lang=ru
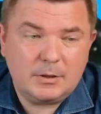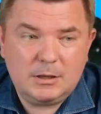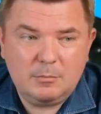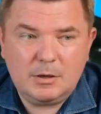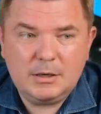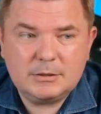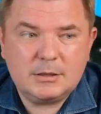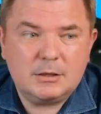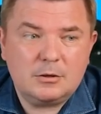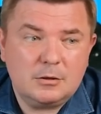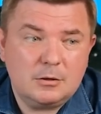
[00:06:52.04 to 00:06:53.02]
Они боятся
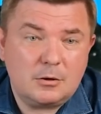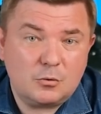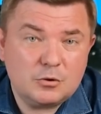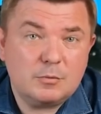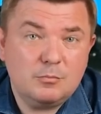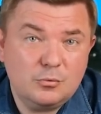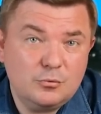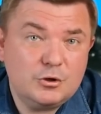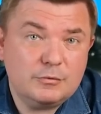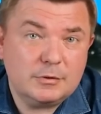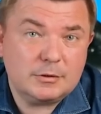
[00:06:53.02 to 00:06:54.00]
от роста
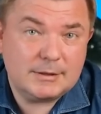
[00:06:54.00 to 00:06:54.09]
будущего